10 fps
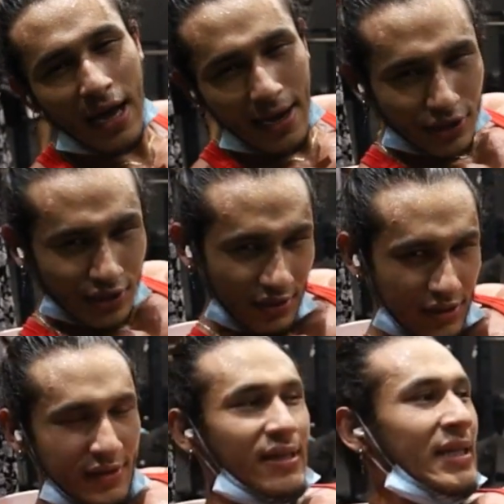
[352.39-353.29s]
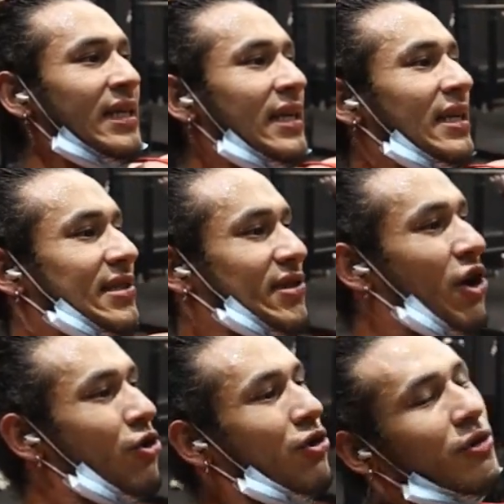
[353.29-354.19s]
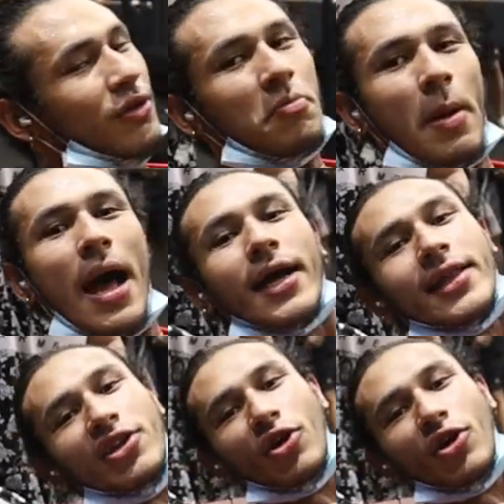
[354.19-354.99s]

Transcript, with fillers: out. Let's go. Pagan tayo